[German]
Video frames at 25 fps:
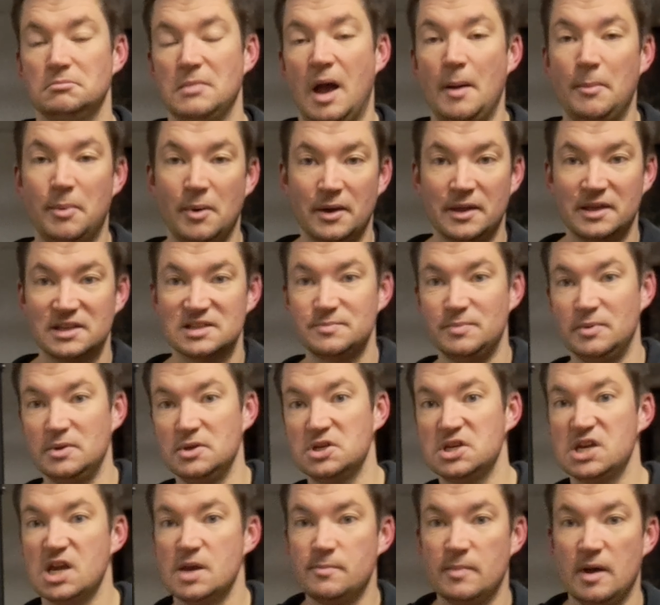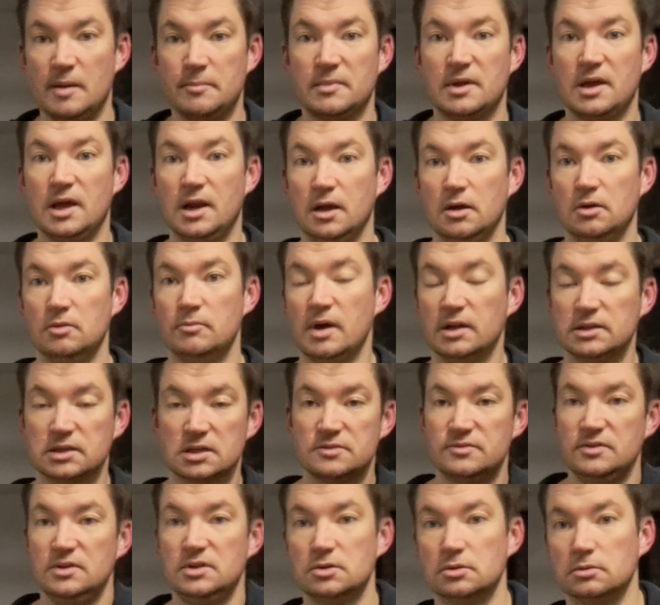Aber jetzt bin ich hier in meinem Keller und mache
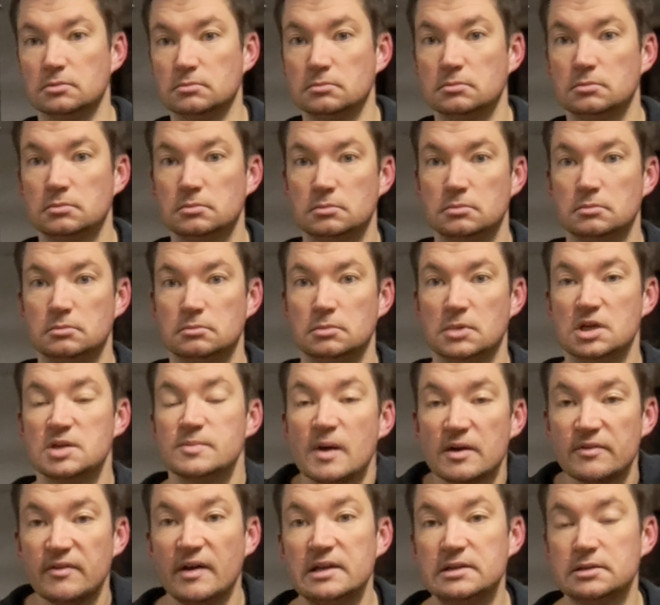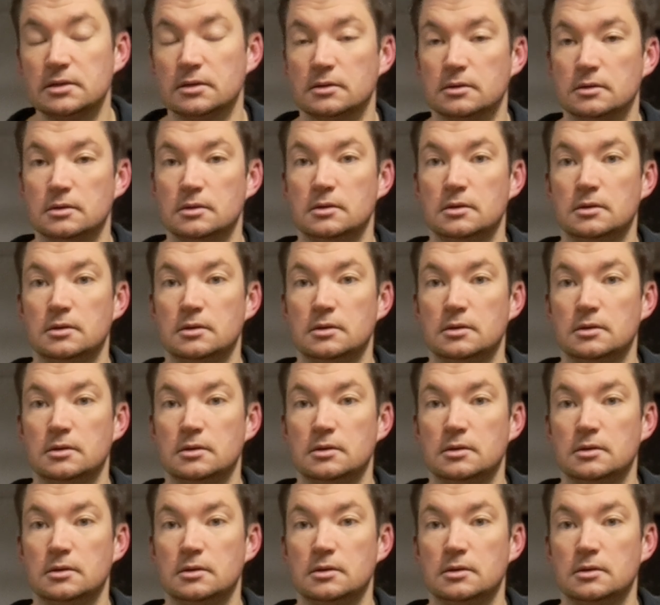das Video. Ich mache weiter.